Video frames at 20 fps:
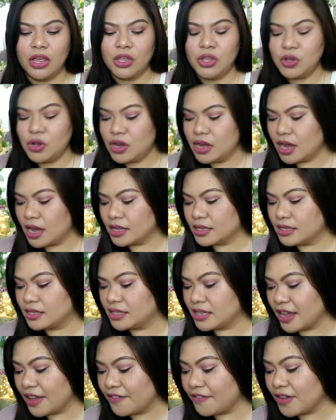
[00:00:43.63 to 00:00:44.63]
you got
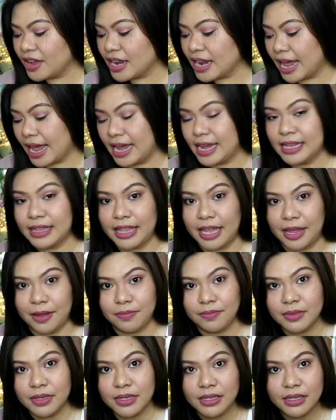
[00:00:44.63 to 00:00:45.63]
7
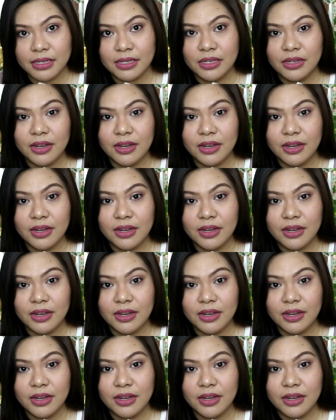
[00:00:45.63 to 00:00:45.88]
items.